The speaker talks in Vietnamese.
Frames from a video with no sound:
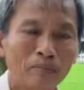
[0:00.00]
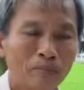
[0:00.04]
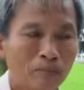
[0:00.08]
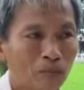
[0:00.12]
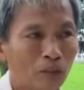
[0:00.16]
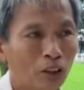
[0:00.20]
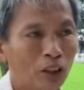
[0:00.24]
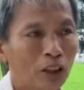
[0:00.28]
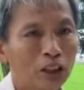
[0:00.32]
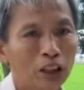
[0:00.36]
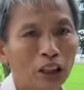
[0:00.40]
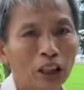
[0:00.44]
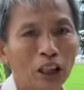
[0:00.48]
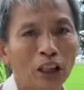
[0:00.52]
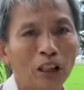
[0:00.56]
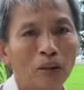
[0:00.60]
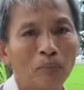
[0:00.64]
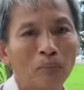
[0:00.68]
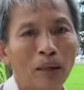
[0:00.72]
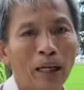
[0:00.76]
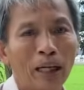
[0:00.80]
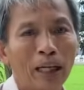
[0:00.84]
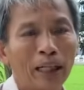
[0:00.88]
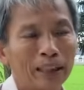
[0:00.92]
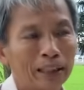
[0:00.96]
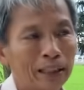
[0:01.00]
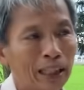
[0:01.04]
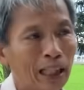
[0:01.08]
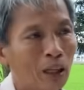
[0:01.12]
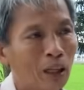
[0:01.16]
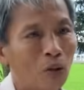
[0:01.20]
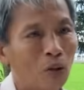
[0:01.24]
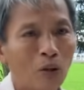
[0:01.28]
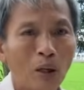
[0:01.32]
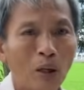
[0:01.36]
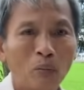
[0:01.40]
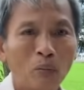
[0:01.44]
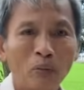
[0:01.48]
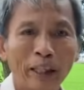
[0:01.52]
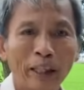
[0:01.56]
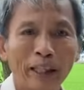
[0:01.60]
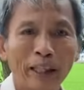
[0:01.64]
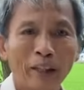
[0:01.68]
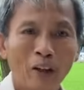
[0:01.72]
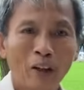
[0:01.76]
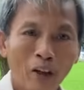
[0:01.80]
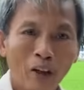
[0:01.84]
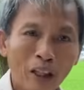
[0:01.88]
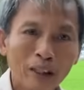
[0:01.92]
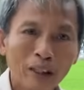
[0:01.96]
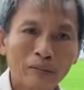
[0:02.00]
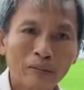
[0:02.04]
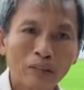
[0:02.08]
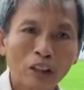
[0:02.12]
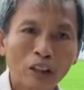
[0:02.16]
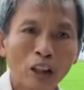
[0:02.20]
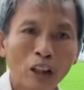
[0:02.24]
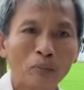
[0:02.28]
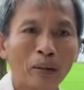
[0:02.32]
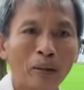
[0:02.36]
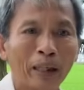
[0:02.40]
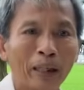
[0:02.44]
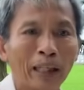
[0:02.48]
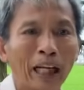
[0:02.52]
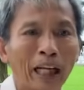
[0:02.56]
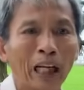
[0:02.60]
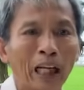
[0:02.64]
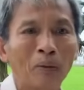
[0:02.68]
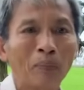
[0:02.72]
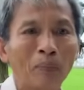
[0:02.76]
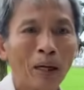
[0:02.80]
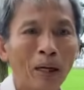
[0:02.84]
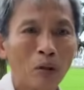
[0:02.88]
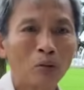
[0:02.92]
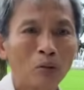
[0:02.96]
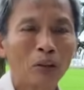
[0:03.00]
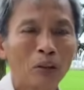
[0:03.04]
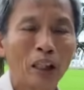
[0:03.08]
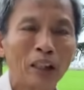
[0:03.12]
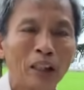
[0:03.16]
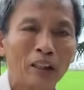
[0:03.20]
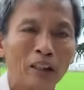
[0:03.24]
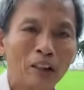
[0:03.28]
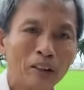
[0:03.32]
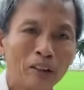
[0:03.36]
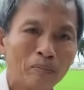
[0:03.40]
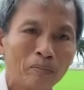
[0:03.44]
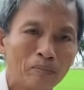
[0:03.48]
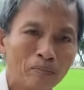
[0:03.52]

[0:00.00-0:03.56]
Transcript: đó, nhưng mà sao không nghe đó nhưng mà ngài báo tin đó